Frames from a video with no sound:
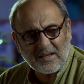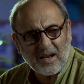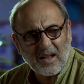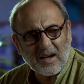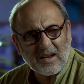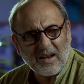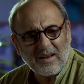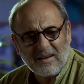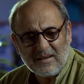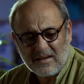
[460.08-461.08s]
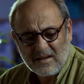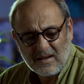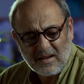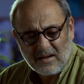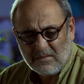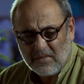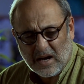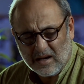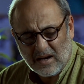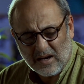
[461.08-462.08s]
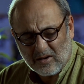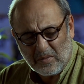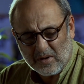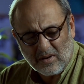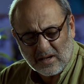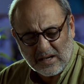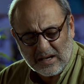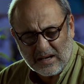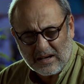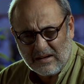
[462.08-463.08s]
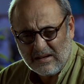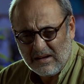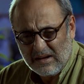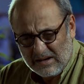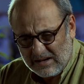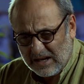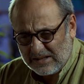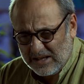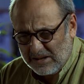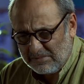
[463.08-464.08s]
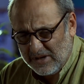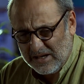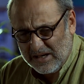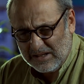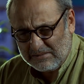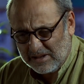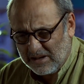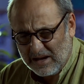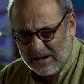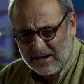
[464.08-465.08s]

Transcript: güzel olduğunu düşün. Neyna böyle düşünmüyor. Maaşımdan keseceğini